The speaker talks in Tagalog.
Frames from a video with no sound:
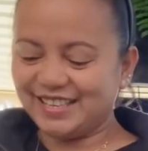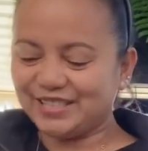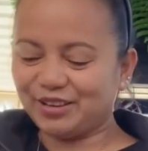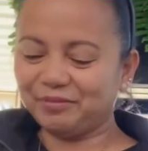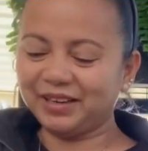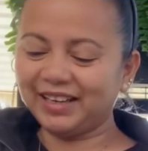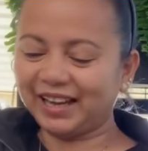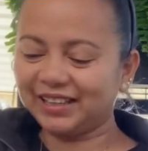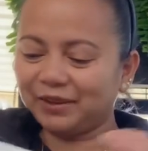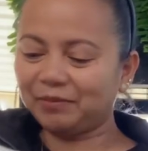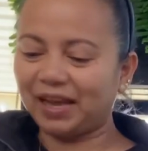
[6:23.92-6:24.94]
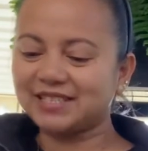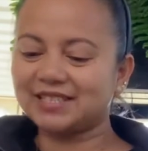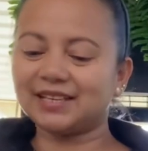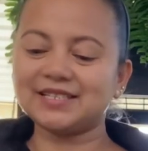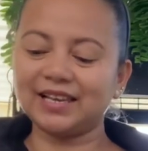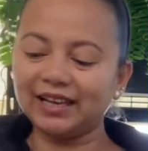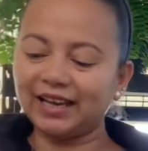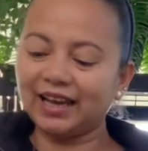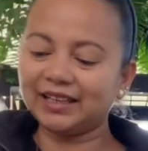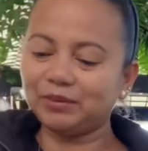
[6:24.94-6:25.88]
Sobrang laki ng plastic. Kasi
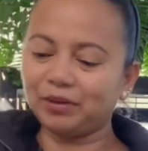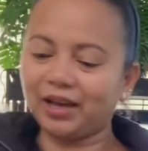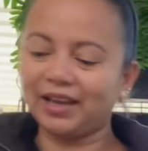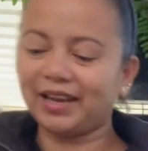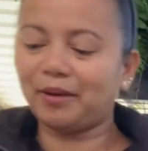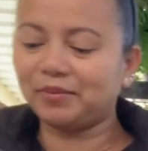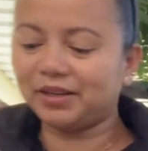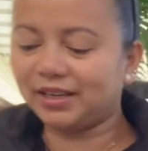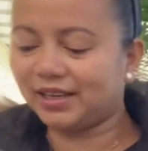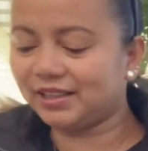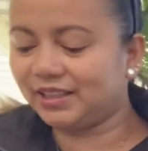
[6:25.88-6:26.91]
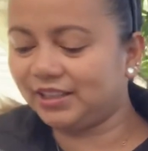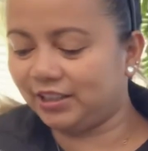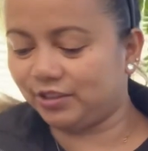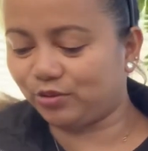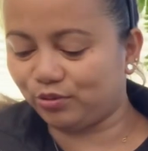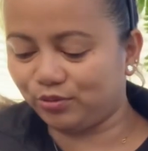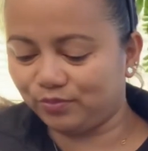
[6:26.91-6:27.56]
lalaki ng mga halaman na nandito dito